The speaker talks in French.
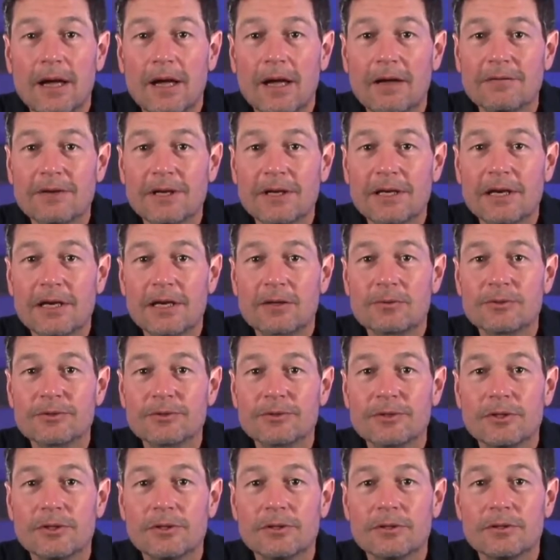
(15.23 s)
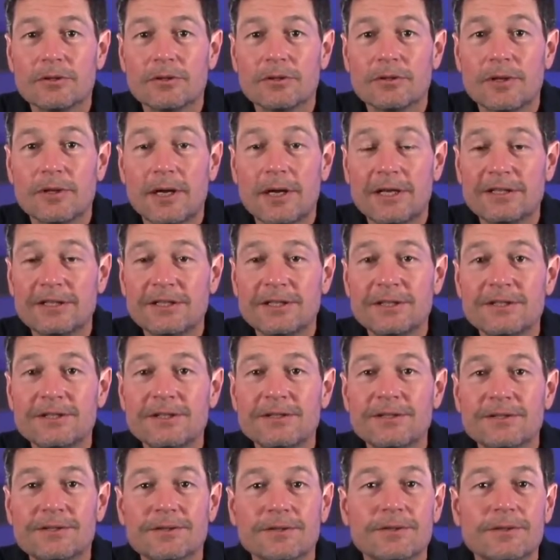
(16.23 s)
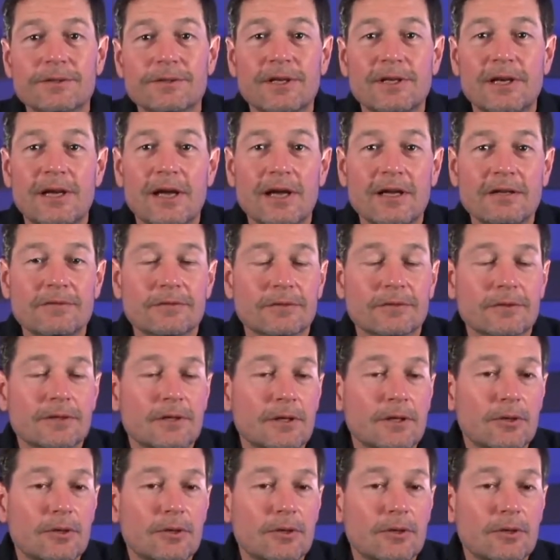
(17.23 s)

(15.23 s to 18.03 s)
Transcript: avec la console euh, Allen Ennis euh, des lives.